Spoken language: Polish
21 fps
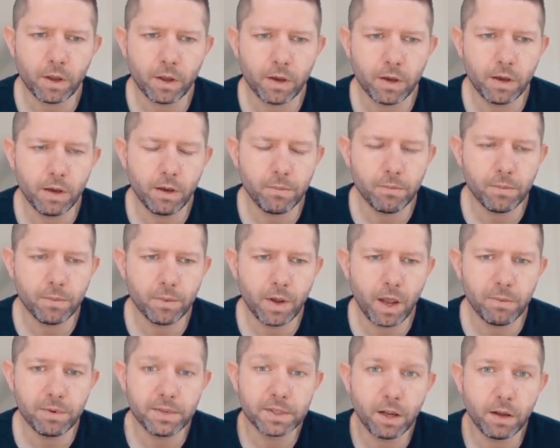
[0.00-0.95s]
I
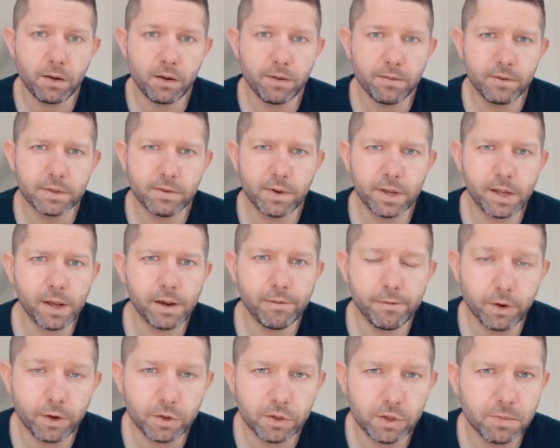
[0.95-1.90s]
jakby z tego wyzwania
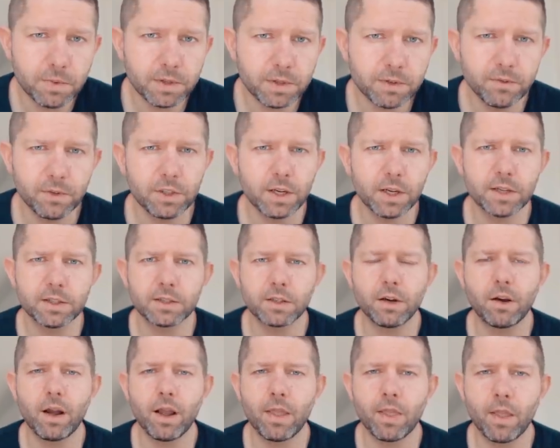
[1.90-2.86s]
wychodzimy
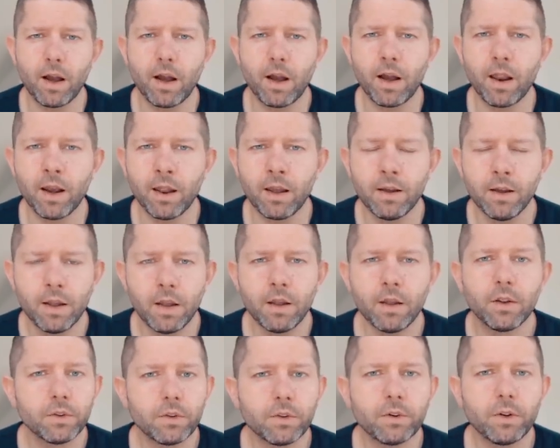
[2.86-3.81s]
zwycięsko, no ale
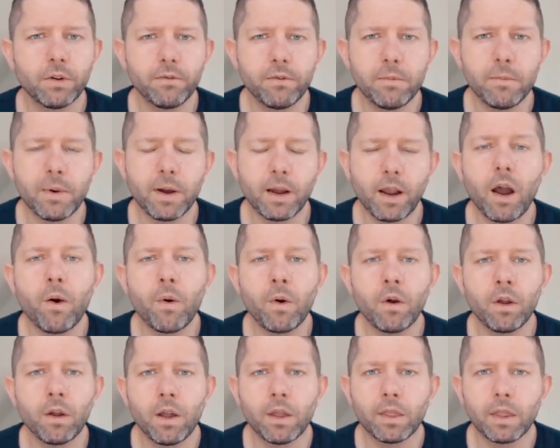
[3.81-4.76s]
to
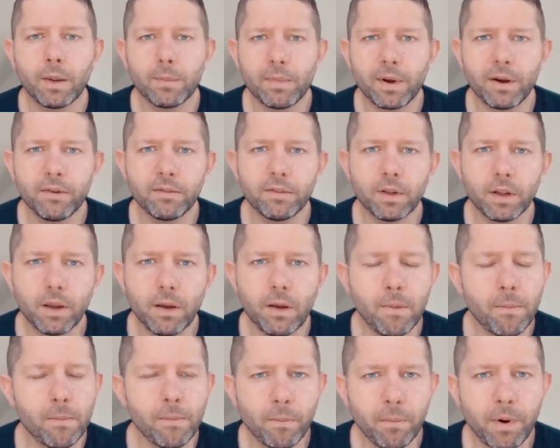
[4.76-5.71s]
wymagało
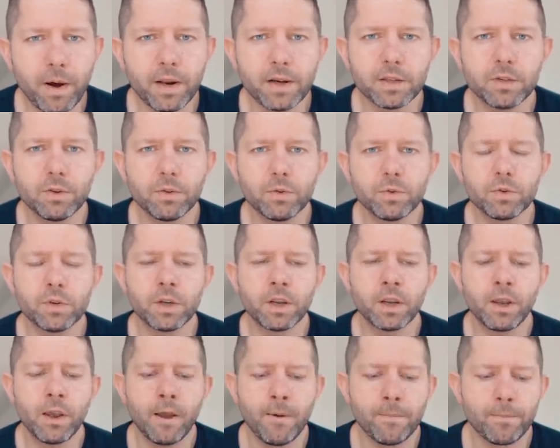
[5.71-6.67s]
naprawdę bardzo
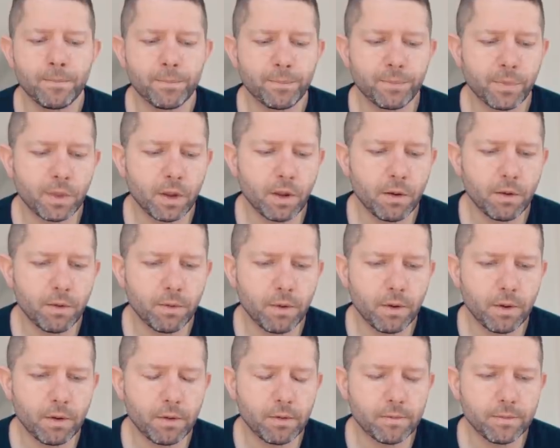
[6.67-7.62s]
dużej no,
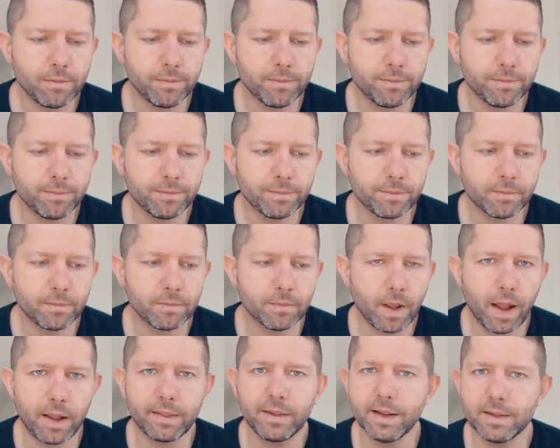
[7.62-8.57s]
e,
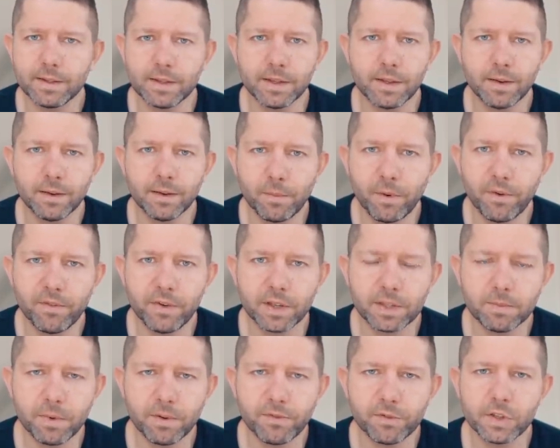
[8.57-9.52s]
atencji,
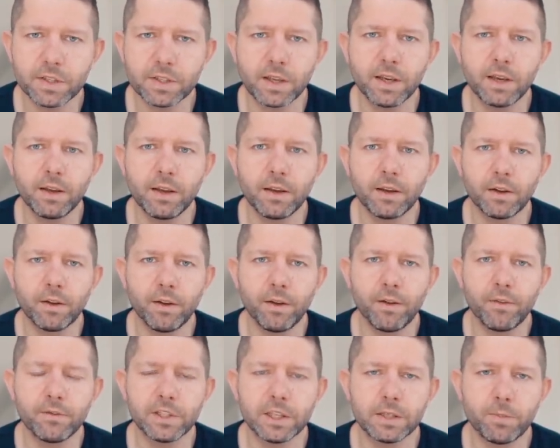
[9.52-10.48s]
powiedzmy, wszystkich
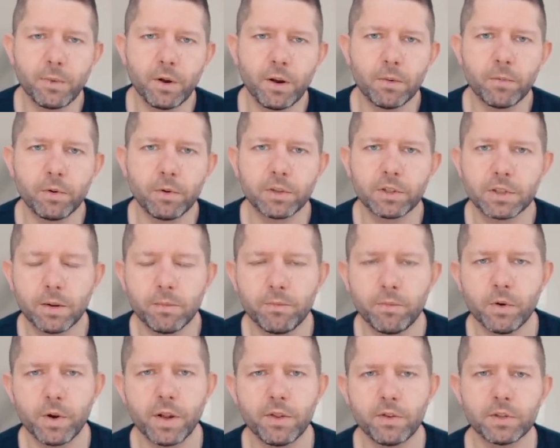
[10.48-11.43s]
e, w zespole, bo trzeba
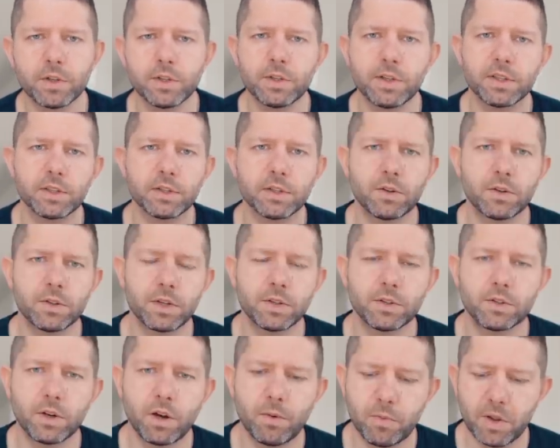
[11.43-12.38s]
było jednocześnie
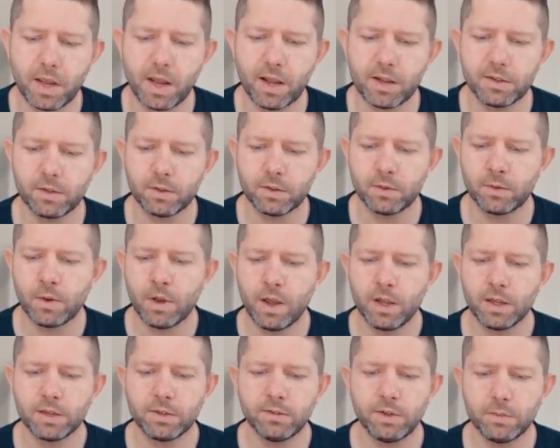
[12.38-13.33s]
zarządzać komunikacją
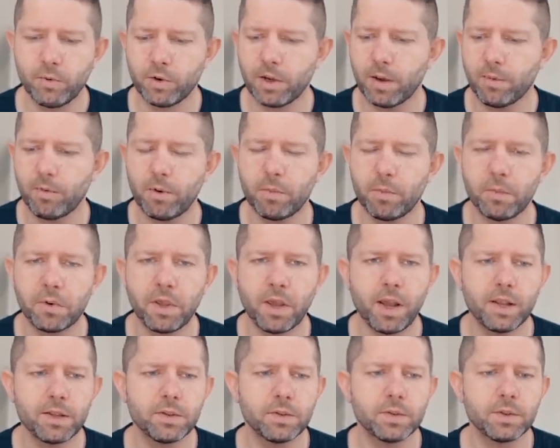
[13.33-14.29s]
z Facebookiem,
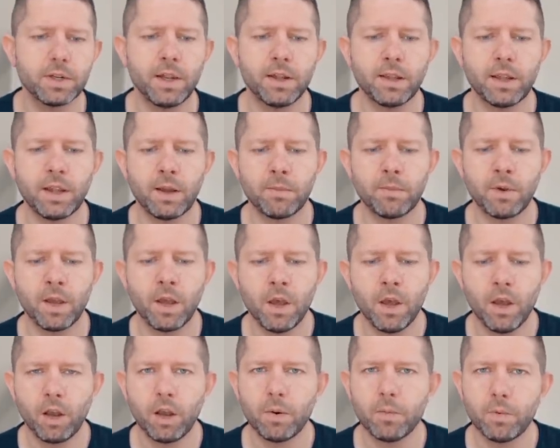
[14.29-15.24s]
komunikacją z klientami,
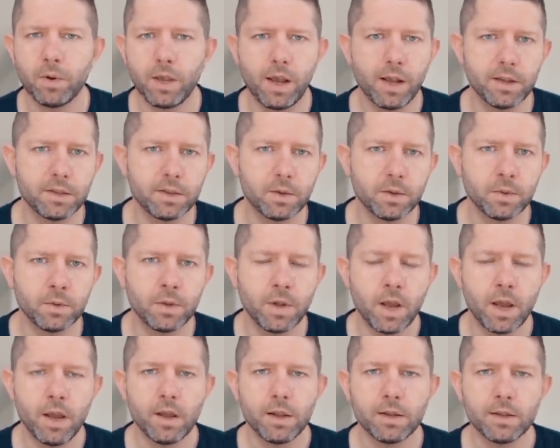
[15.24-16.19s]
komunikacją
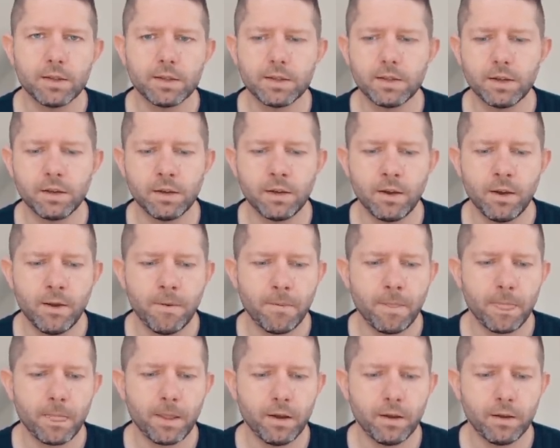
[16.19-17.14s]
z, e,
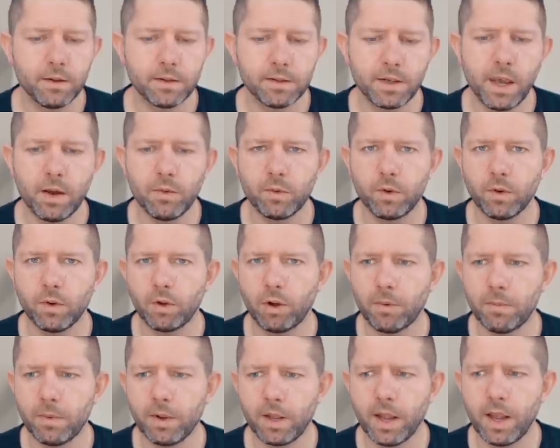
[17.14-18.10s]
z giełdą,
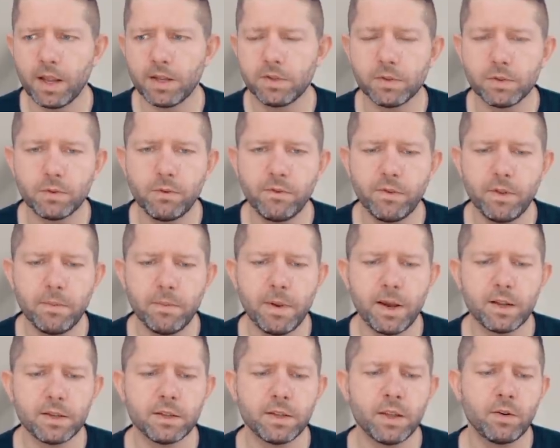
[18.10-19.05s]
komunikacją z głównymi
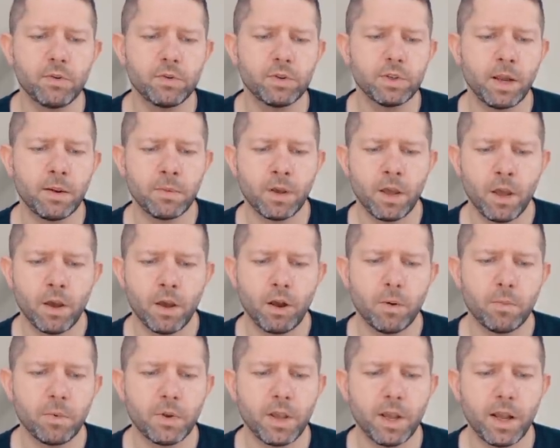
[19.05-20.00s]
akcjonariuszami,
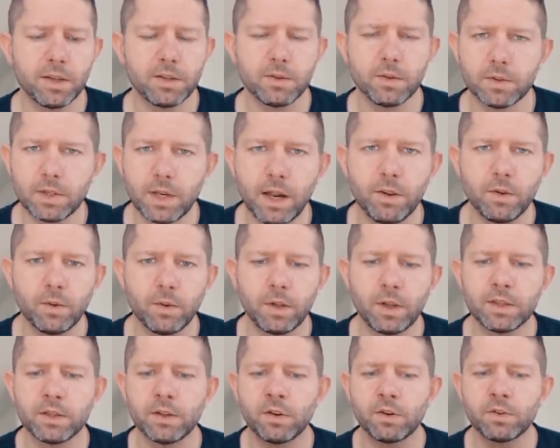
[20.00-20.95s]
komunikacją z radą
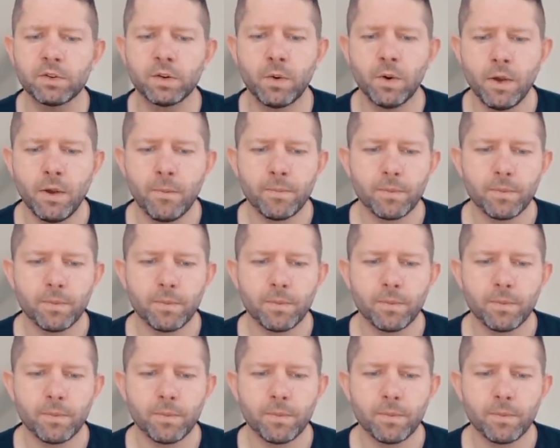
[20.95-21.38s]
nadzorczą,